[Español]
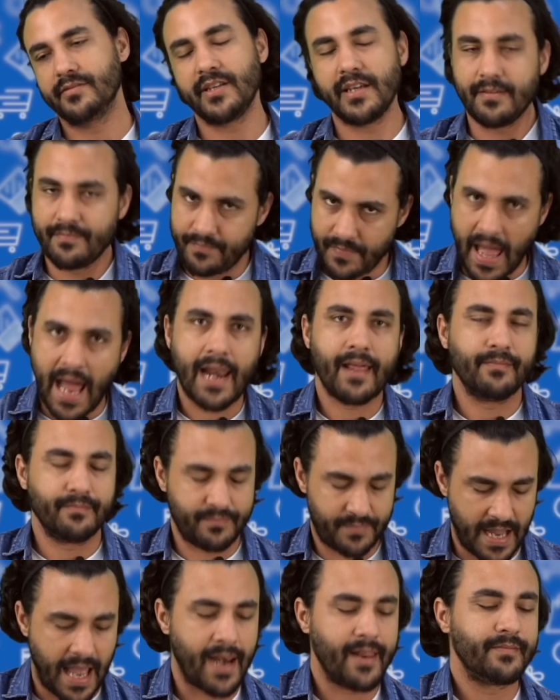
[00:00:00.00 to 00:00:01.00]
sí, dale,
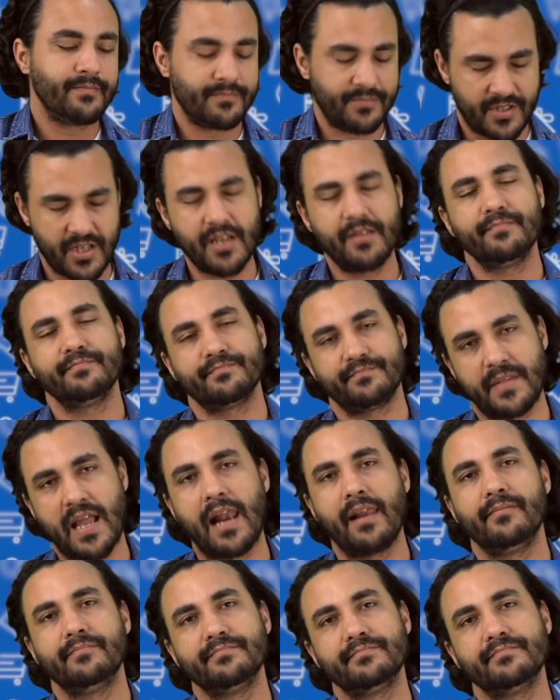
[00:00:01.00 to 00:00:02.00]
dale, sí,
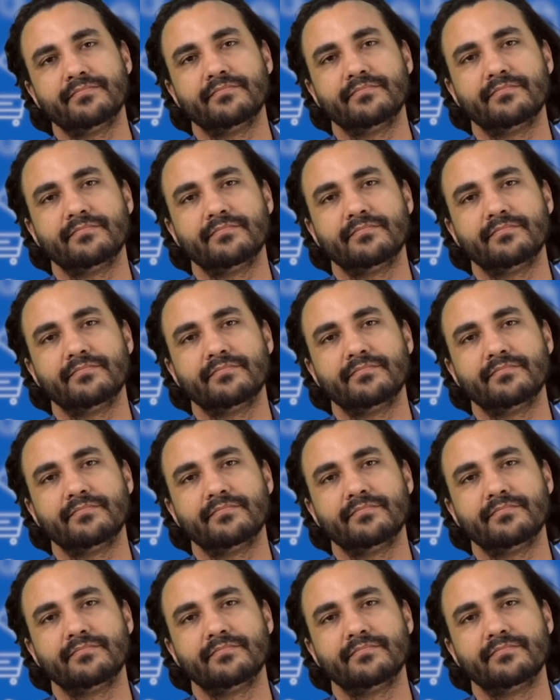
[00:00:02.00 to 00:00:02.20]
dale.